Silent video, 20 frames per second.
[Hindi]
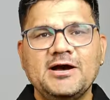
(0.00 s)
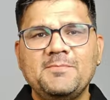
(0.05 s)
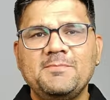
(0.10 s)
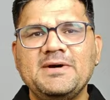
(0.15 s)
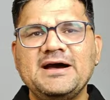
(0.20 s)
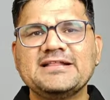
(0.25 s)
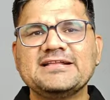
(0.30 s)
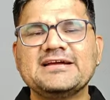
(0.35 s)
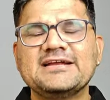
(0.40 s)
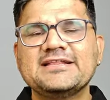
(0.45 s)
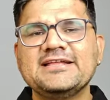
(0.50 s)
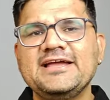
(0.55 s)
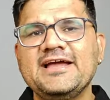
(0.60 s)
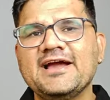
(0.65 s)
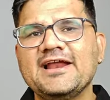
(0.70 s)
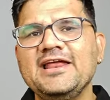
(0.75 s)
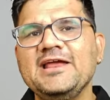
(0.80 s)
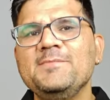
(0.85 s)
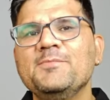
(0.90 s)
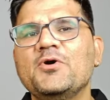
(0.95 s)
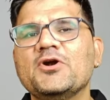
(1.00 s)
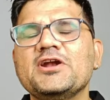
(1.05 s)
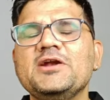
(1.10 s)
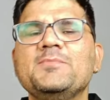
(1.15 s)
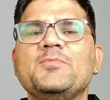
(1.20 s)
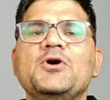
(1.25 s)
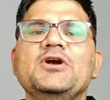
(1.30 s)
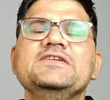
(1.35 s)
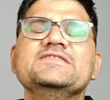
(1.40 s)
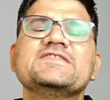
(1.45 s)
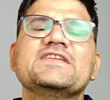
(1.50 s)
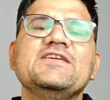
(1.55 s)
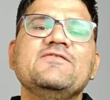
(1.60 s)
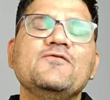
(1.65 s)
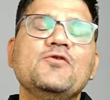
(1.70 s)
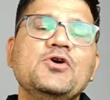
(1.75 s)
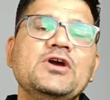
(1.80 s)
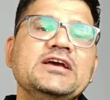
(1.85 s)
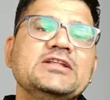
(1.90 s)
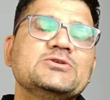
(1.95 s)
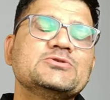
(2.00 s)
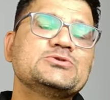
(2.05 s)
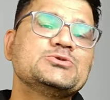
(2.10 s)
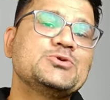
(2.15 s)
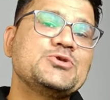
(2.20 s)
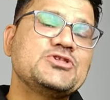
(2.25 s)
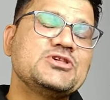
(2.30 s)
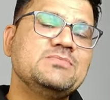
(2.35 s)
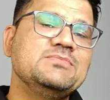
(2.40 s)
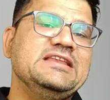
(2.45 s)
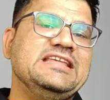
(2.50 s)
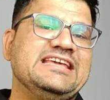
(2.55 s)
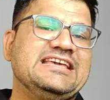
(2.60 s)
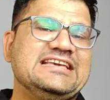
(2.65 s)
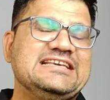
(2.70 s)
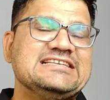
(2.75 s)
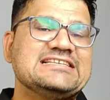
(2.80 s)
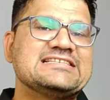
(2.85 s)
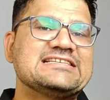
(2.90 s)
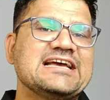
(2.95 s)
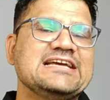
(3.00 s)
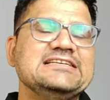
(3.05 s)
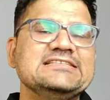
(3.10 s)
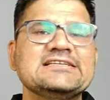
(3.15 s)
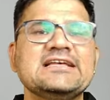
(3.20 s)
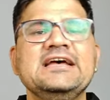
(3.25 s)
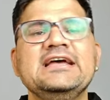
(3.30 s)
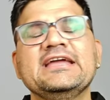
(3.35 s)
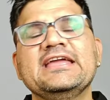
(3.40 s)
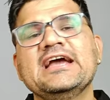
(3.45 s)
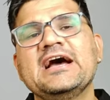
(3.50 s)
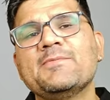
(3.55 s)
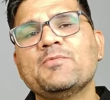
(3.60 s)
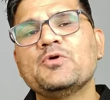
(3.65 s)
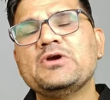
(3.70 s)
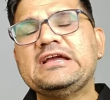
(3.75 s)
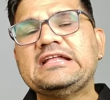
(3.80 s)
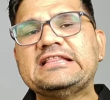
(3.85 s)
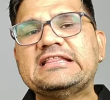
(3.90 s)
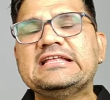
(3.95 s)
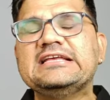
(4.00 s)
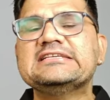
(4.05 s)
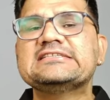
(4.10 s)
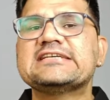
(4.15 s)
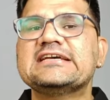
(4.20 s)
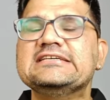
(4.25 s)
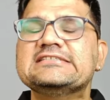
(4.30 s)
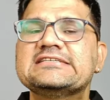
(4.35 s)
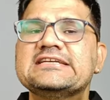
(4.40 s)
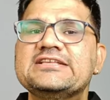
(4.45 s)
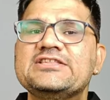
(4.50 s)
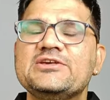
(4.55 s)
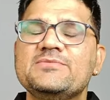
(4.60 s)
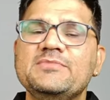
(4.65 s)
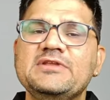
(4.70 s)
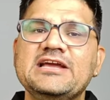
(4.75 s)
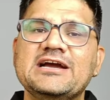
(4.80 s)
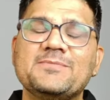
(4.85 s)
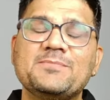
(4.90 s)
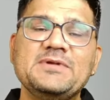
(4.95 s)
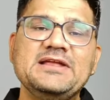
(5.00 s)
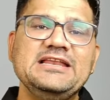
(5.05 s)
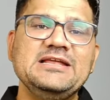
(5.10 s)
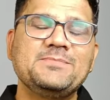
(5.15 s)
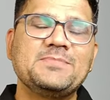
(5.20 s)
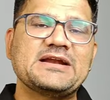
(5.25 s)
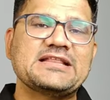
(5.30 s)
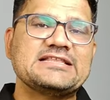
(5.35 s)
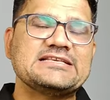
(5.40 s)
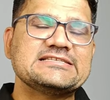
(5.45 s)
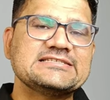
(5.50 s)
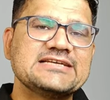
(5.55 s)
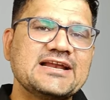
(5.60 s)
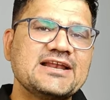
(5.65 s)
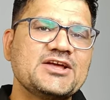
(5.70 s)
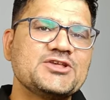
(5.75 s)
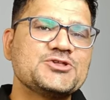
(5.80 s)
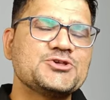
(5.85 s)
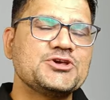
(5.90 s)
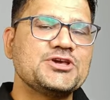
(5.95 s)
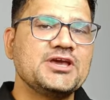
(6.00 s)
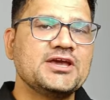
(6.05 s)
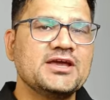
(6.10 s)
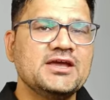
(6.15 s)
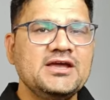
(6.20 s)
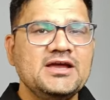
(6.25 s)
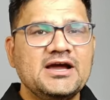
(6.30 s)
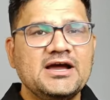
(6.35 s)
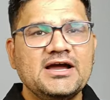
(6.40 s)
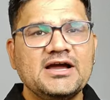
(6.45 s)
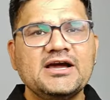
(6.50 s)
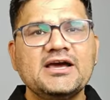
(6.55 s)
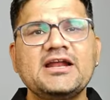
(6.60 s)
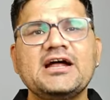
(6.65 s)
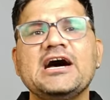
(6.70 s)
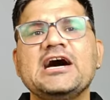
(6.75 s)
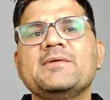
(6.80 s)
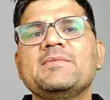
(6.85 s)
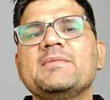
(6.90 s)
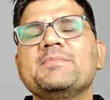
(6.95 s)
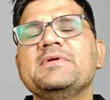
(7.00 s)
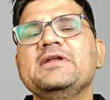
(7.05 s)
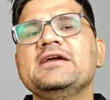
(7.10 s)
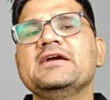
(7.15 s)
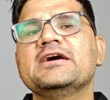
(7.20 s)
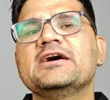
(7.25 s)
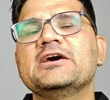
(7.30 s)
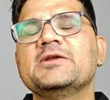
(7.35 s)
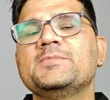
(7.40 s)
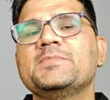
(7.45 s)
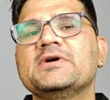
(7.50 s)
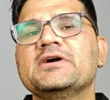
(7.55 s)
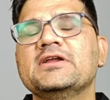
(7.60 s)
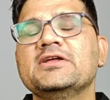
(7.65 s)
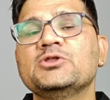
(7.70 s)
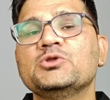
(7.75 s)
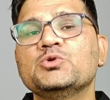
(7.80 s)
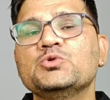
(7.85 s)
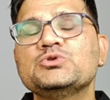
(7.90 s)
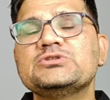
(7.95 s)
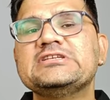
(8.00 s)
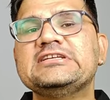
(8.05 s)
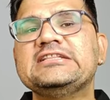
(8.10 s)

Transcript: अब बात करते हैं अगले इंपॉर्टेंट पॉइंट्स की वो है दोस्तों चिमनी की साइज़ कि आपको कितने साइज़ की चिमनी अपने लिए परचेस करना चाहिए अगर आप अपने घर पर दो